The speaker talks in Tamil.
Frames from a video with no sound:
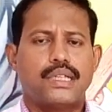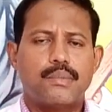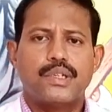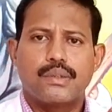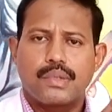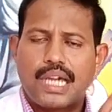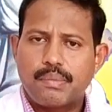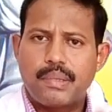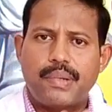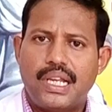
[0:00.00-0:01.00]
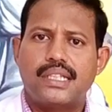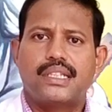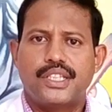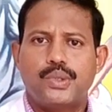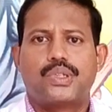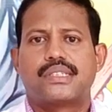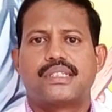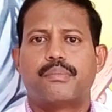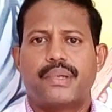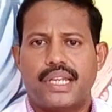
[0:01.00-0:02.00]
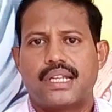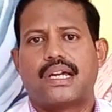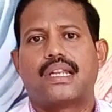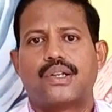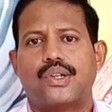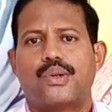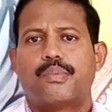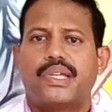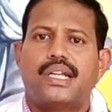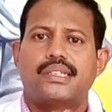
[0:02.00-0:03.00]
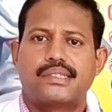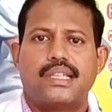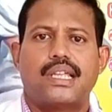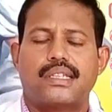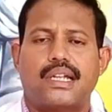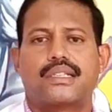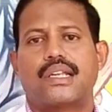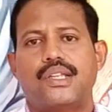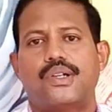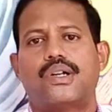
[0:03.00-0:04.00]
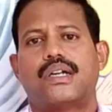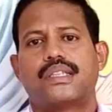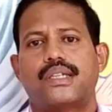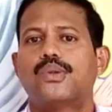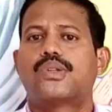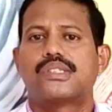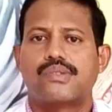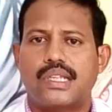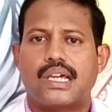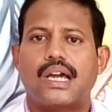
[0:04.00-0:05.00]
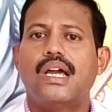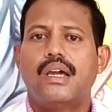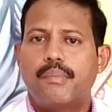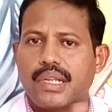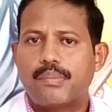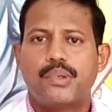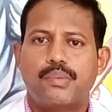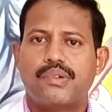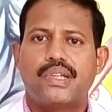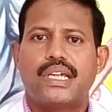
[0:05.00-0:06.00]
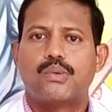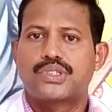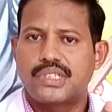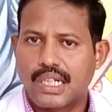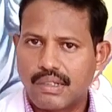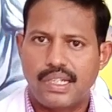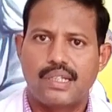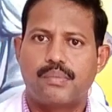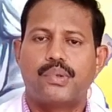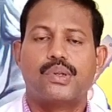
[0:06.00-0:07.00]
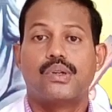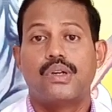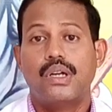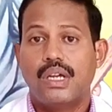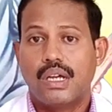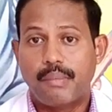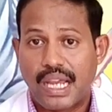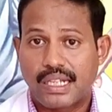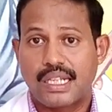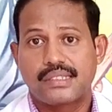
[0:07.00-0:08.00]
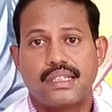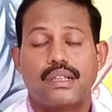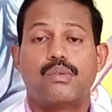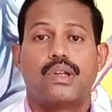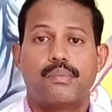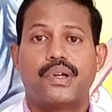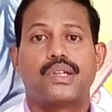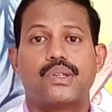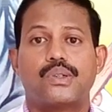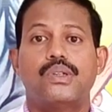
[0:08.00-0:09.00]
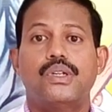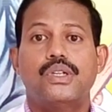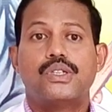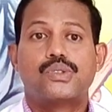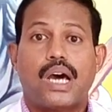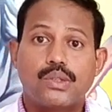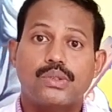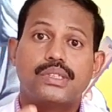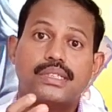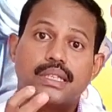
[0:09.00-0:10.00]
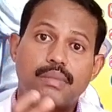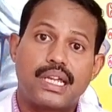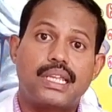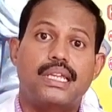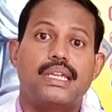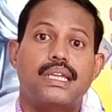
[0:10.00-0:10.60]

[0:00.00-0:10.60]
நம்ம கர்ப்பப்பையிலேருந்து அந்த யூட்ரஸ் வந்து பீரியட் காலங்கள்லையோ பீரியட்ஸ் இல்லாத நாட்கள்லையோ அந்த யூட்ரஸ் வழியாக பிறப்புறுப்பின் வழியாக உஷ்ணங்கள் வெளியில் போகும் பேக்டீரியாஸ் இல்லை உள்ளே போயிட்டுருக்கும் ஸோ அதுவும் இந்த மாதிரி